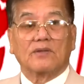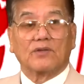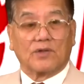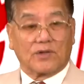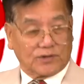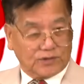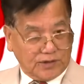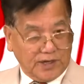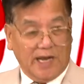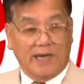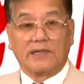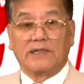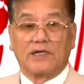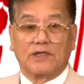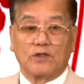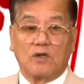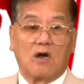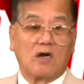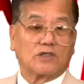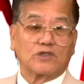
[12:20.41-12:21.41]
tiền để
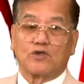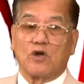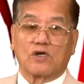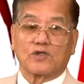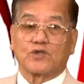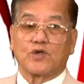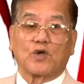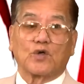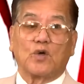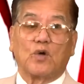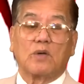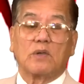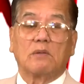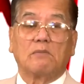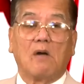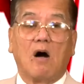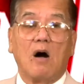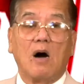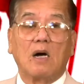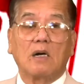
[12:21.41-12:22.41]
do George Soros nó
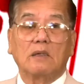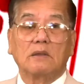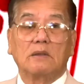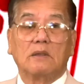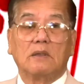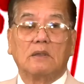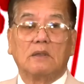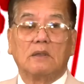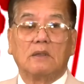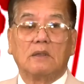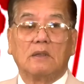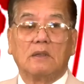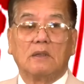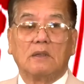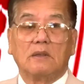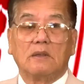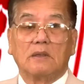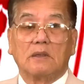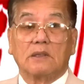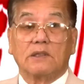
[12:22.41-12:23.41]
bỏ.
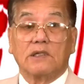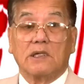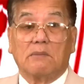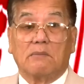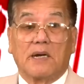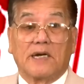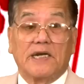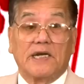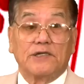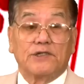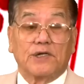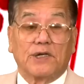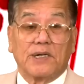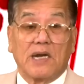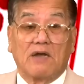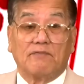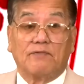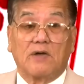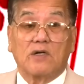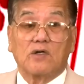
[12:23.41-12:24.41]
Nhưng mà đến giờ
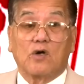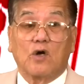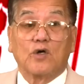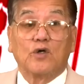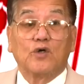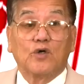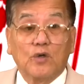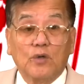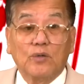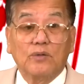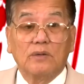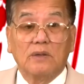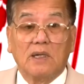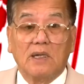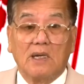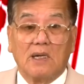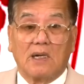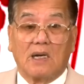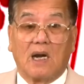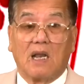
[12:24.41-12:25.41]
này vẫn còn run,
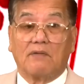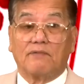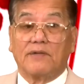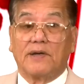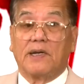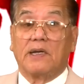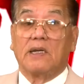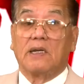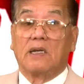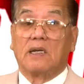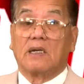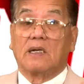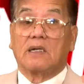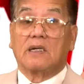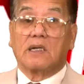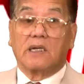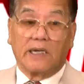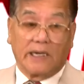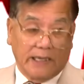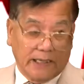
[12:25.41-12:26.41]
là vì
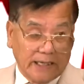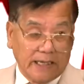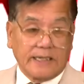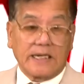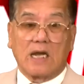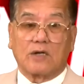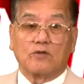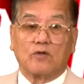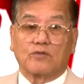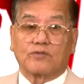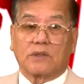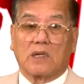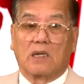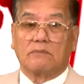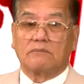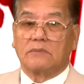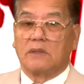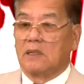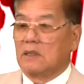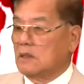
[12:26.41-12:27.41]
nghĩ đến Donald
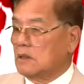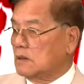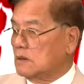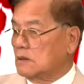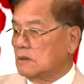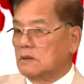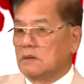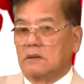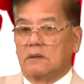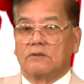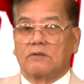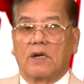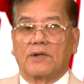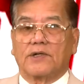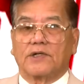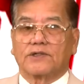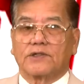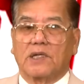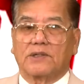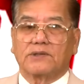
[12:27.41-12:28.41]
Trump, Ron
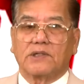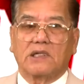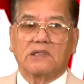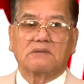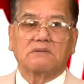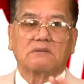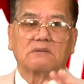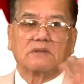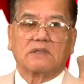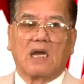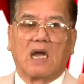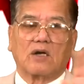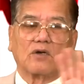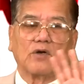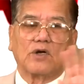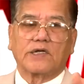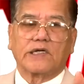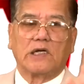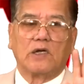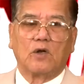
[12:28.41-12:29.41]
DeSantis chả có
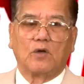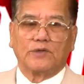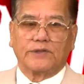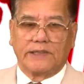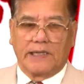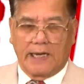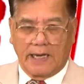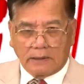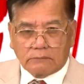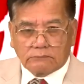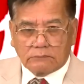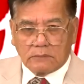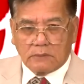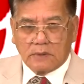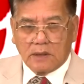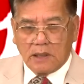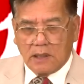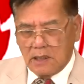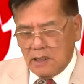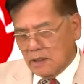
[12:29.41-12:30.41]
kilo gì hết.
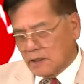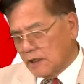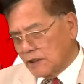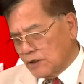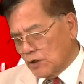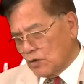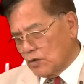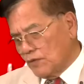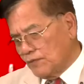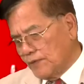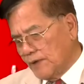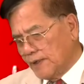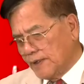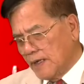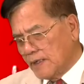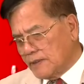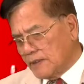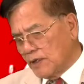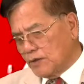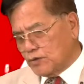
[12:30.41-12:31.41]
Kính thưa quý vị,
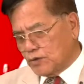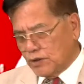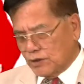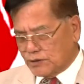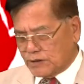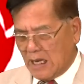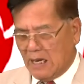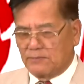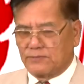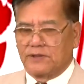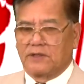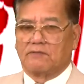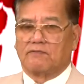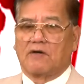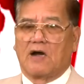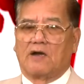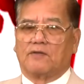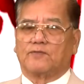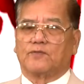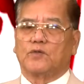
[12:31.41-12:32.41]
đến đây xin tạm dừng
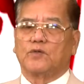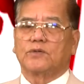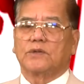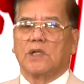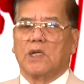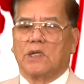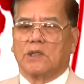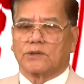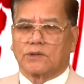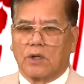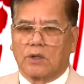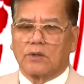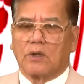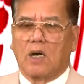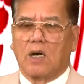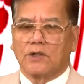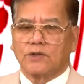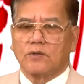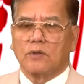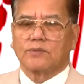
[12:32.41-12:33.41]
vài phút, sau
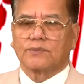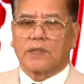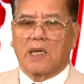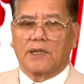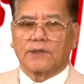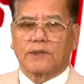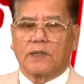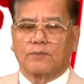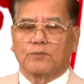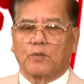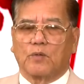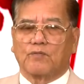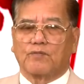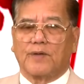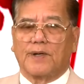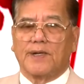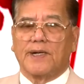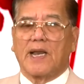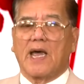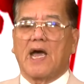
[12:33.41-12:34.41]
đó chúng ta tiếp tục
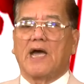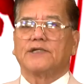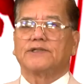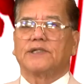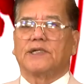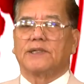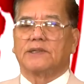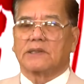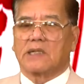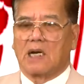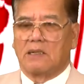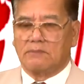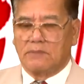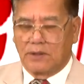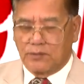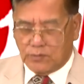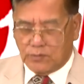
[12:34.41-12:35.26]
phần hai. Xin cảm ơn quý